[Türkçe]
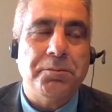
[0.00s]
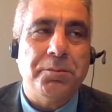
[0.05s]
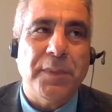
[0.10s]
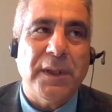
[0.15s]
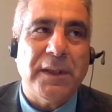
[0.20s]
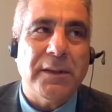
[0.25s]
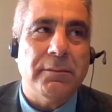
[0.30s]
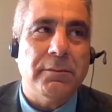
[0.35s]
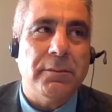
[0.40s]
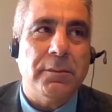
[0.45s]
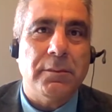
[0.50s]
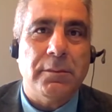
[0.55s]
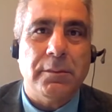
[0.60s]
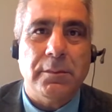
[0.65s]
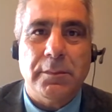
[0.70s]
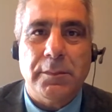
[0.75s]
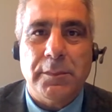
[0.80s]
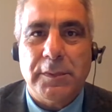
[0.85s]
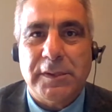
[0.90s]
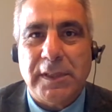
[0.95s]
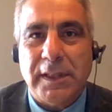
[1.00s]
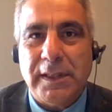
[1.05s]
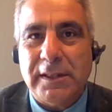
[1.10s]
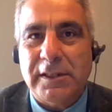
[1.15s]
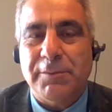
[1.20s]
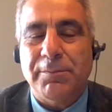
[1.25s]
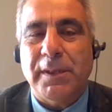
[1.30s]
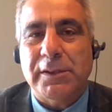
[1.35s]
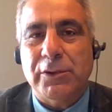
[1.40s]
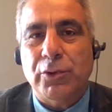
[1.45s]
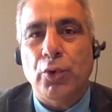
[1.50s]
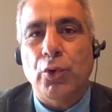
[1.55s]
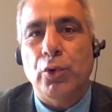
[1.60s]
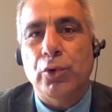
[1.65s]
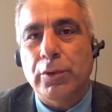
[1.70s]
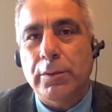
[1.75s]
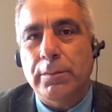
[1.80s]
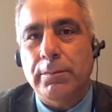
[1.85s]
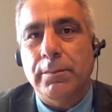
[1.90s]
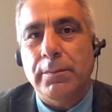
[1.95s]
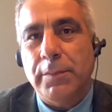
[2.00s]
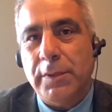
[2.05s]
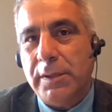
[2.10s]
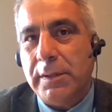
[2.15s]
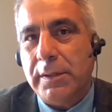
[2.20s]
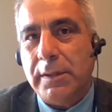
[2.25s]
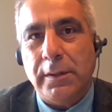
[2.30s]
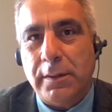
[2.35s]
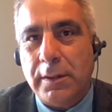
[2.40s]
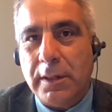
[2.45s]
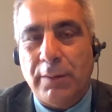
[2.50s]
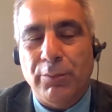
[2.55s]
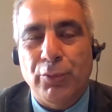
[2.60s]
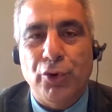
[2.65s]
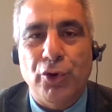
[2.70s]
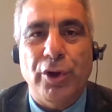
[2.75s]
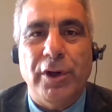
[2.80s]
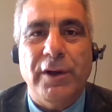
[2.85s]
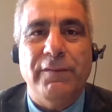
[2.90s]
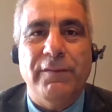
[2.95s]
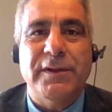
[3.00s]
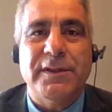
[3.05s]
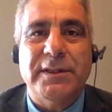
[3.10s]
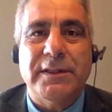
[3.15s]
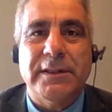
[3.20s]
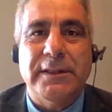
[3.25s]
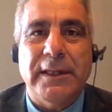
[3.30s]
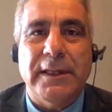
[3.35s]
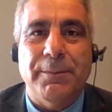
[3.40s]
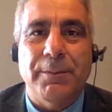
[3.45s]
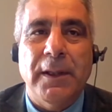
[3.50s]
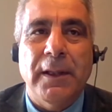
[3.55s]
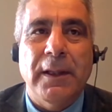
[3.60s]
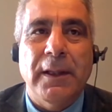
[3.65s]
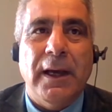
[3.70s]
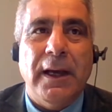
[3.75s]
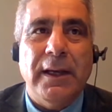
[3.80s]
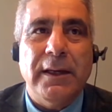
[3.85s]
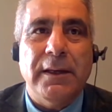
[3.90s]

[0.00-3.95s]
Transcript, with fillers: ben işte irtibatta olduğum bir kamu görevlisi diyelim.